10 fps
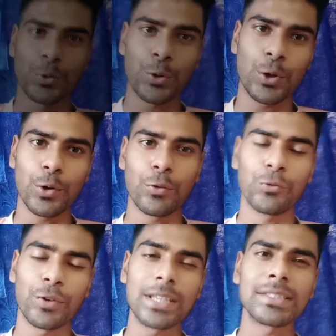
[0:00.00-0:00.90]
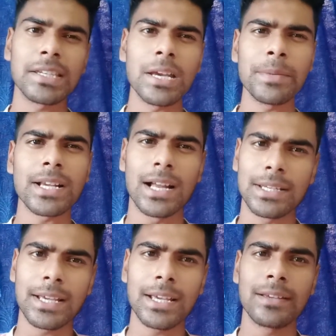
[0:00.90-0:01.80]
তো ফার্স্টেই আমি
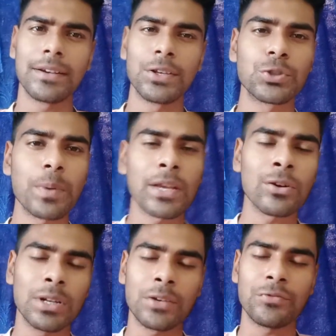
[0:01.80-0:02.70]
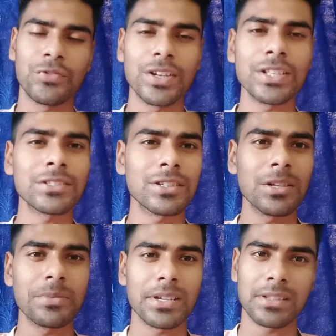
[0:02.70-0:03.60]
কালকে ইস্ট বেঙ্গলের ফার্স্ট
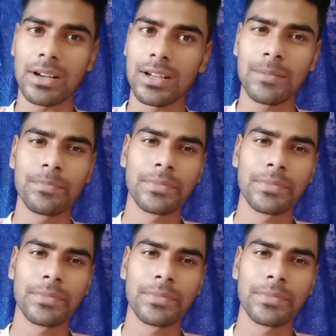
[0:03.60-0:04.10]
ইলেভেনে থাকা